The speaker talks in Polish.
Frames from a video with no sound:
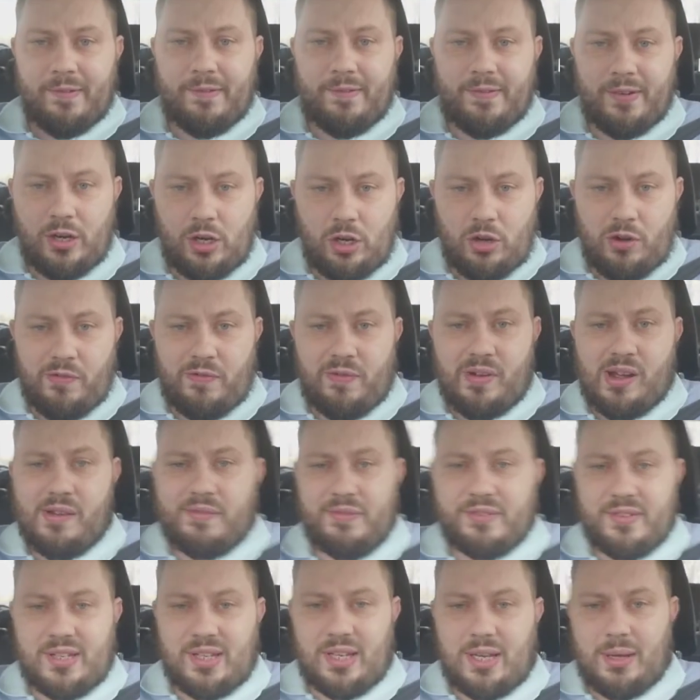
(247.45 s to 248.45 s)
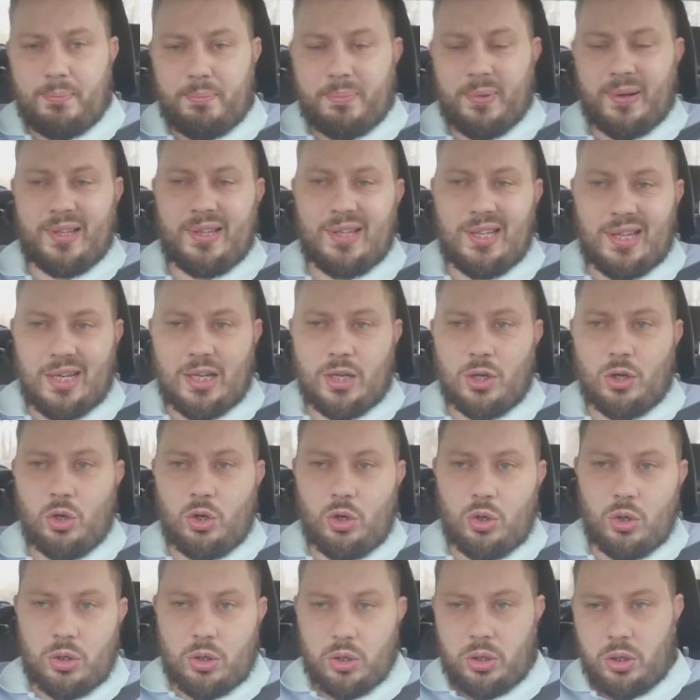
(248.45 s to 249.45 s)
wychowawca,
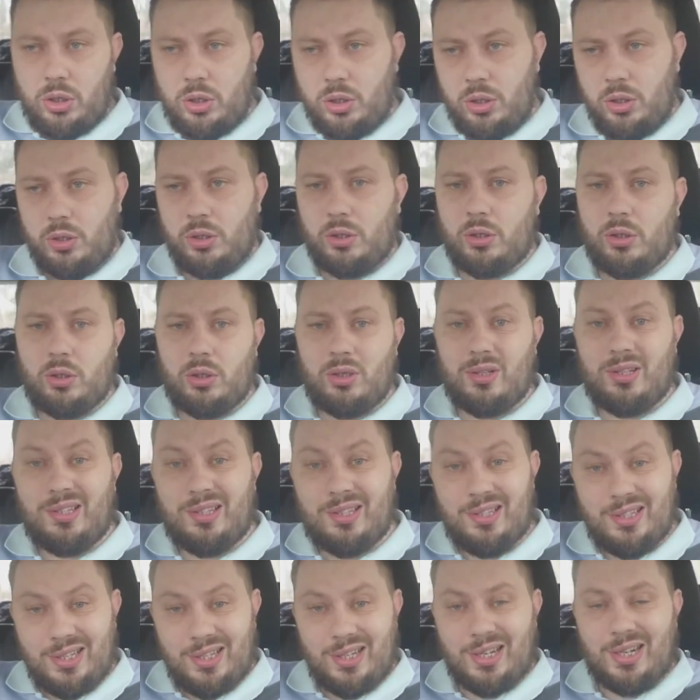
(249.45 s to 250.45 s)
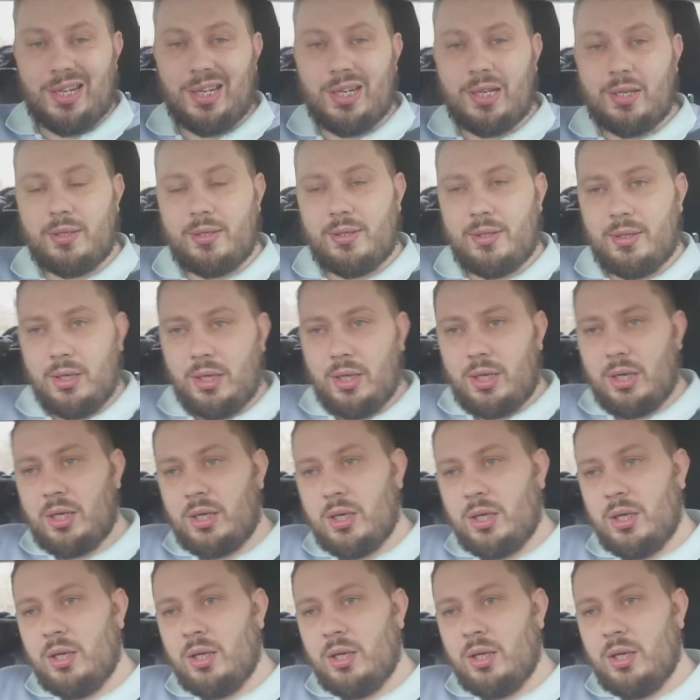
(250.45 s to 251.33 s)
pedagog, dyrekcja,